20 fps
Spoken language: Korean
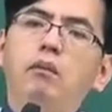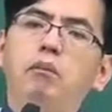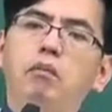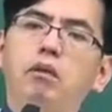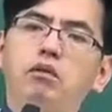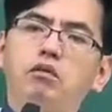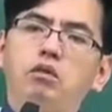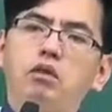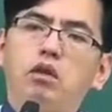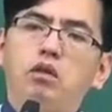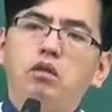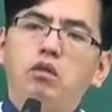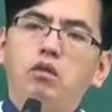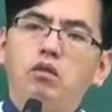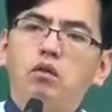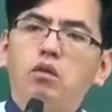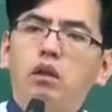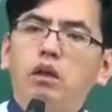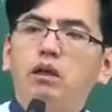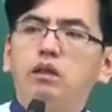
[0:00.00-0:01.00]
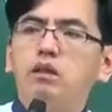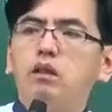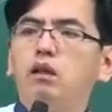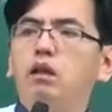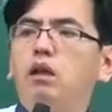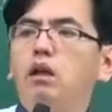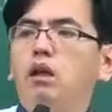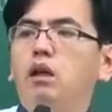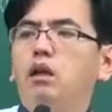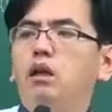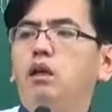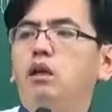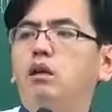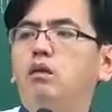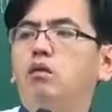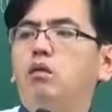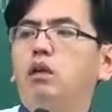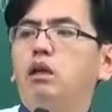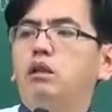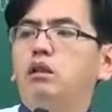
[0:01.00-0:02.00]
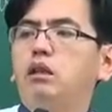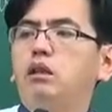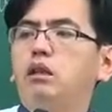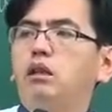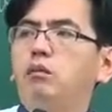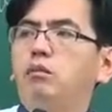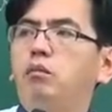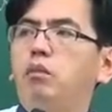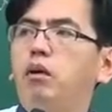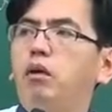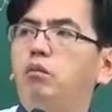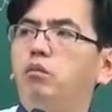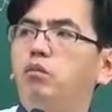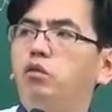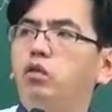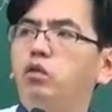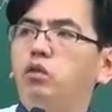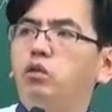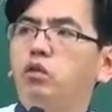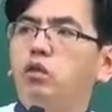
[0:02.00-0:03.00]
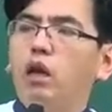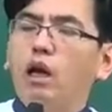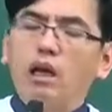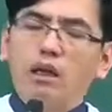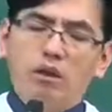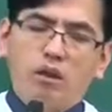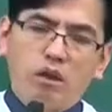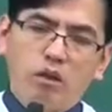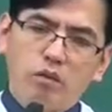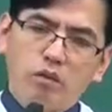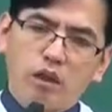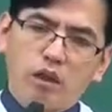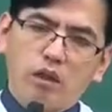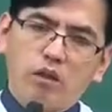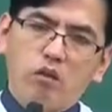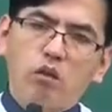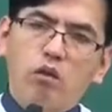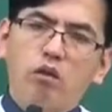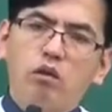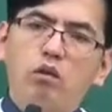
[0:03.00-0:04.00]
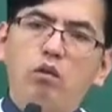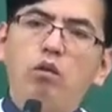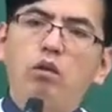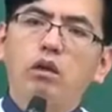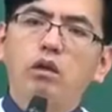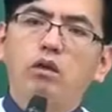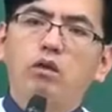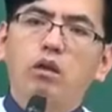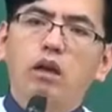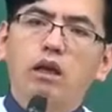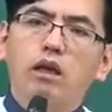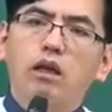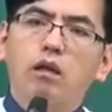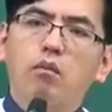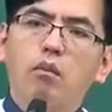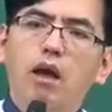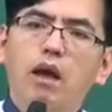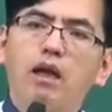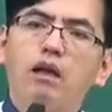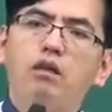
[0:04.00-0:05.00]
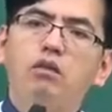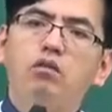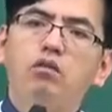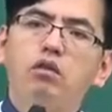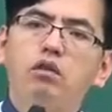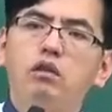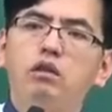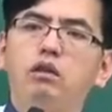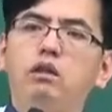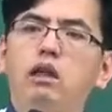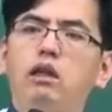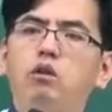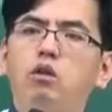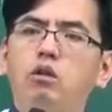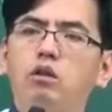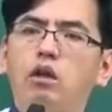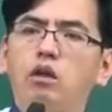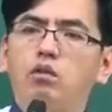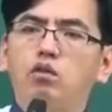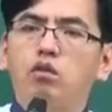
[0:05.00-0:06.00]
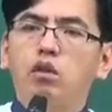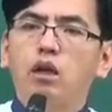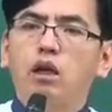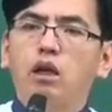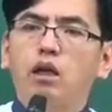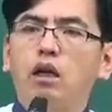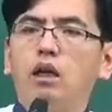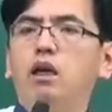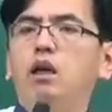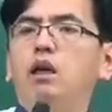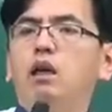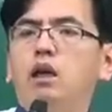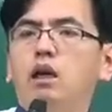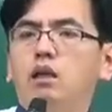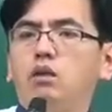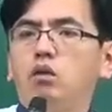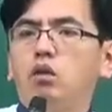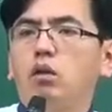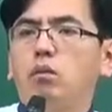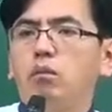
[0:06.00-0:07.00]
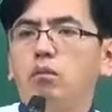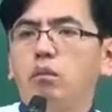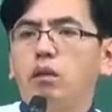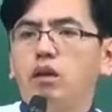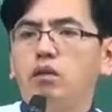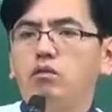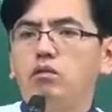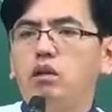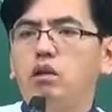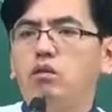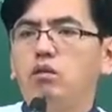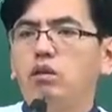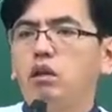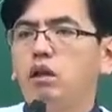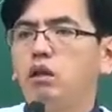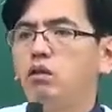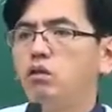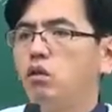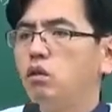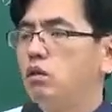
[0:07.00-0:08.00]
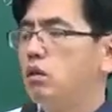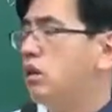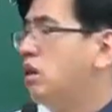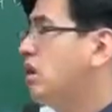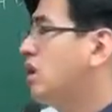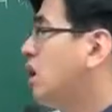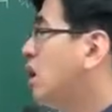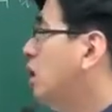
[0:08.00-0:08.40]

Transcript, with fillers: 매수 청구 해서 어, 워낙 이제 이 범주가 넓은데 그중에서 통계적으로 가장 많은 출제가 됐던 것 중에 하나가 소위 매수 청구 얘기죠. 그래서